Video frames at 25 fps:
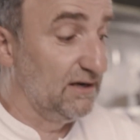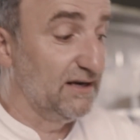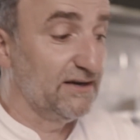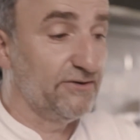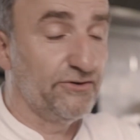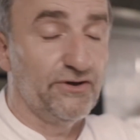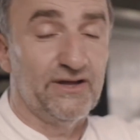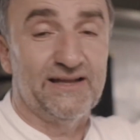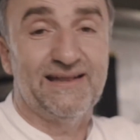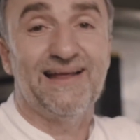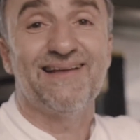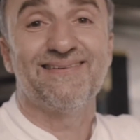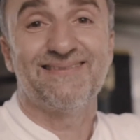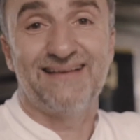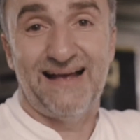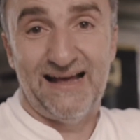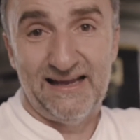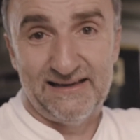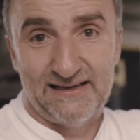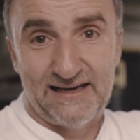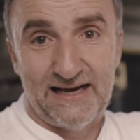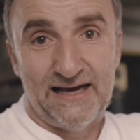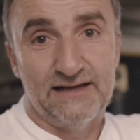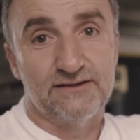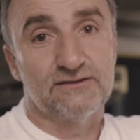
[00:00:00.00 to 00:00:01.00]
dann gehört da
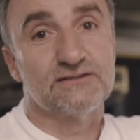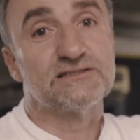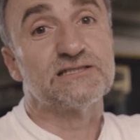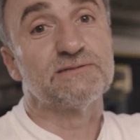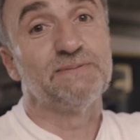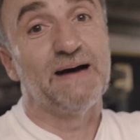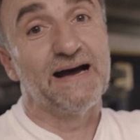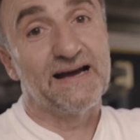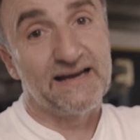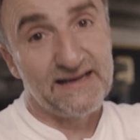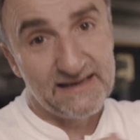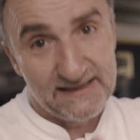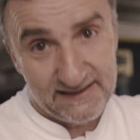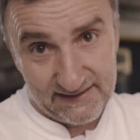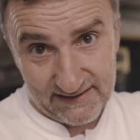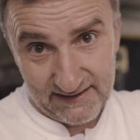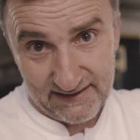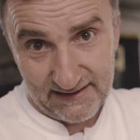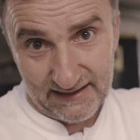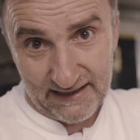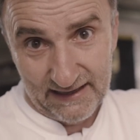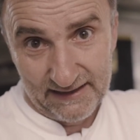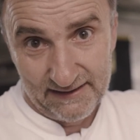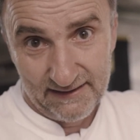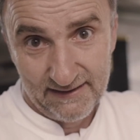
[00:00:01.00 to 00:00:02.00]
Sahne rein und zwar
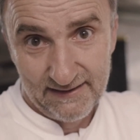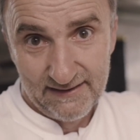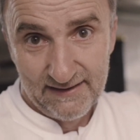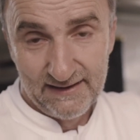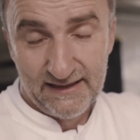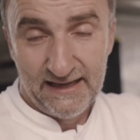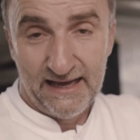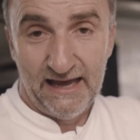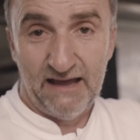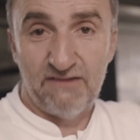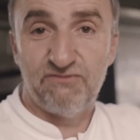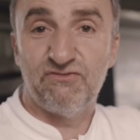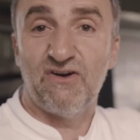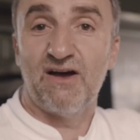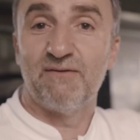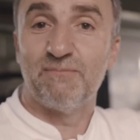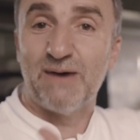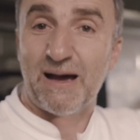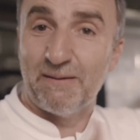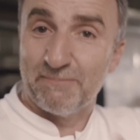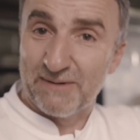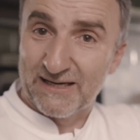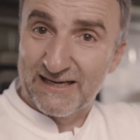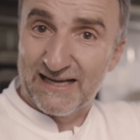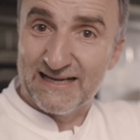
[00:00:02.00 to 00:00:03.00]
richtig rein. Entweder
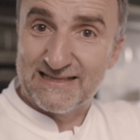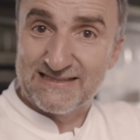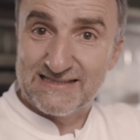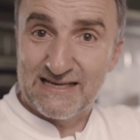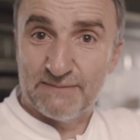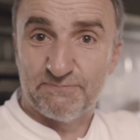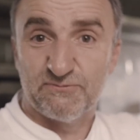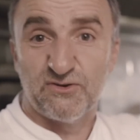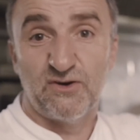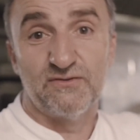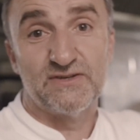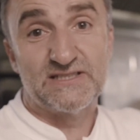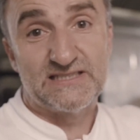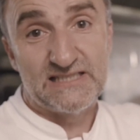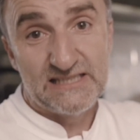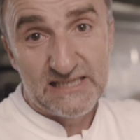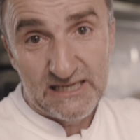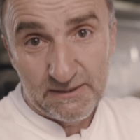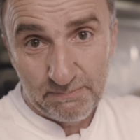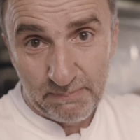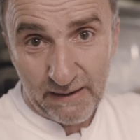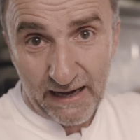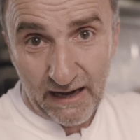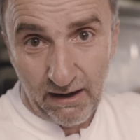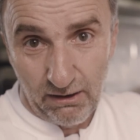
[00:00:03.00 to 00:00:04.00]
machen wir ein Rezept, wo wir sie
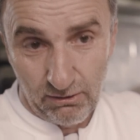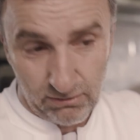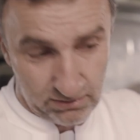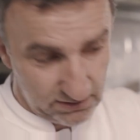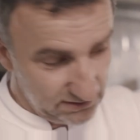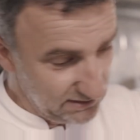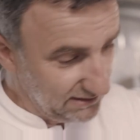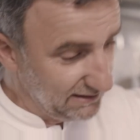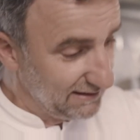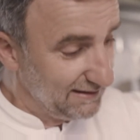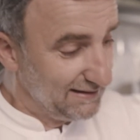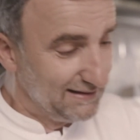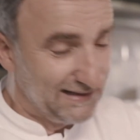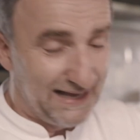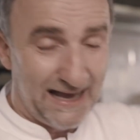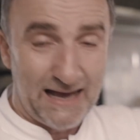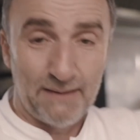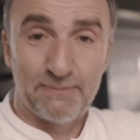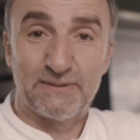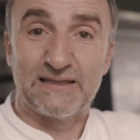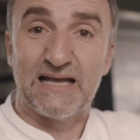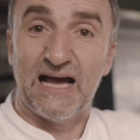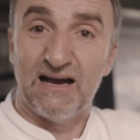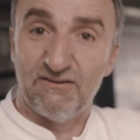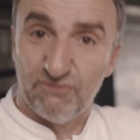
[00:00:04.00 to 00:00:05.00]
nicht brauchen,
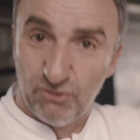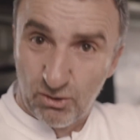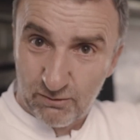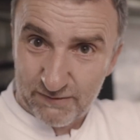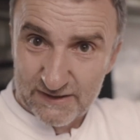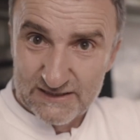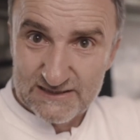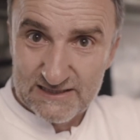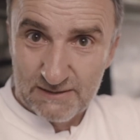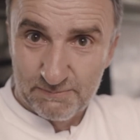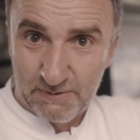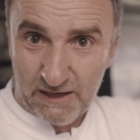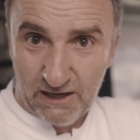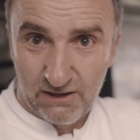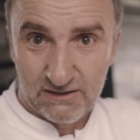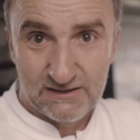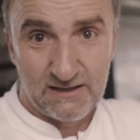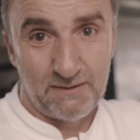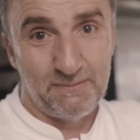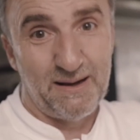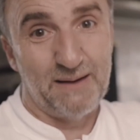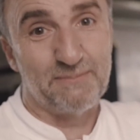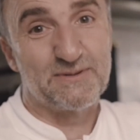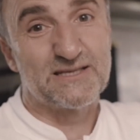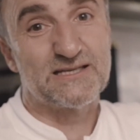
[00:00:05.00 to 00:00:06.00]
aber da, wo wir sie brauchen,
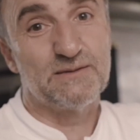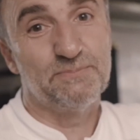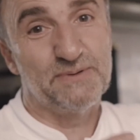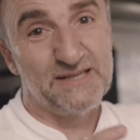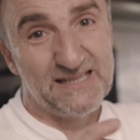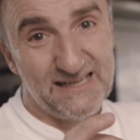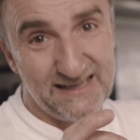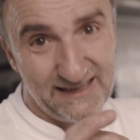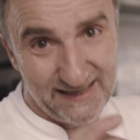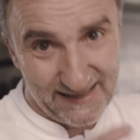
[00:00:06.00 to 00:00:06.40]
da machen wir sie bitte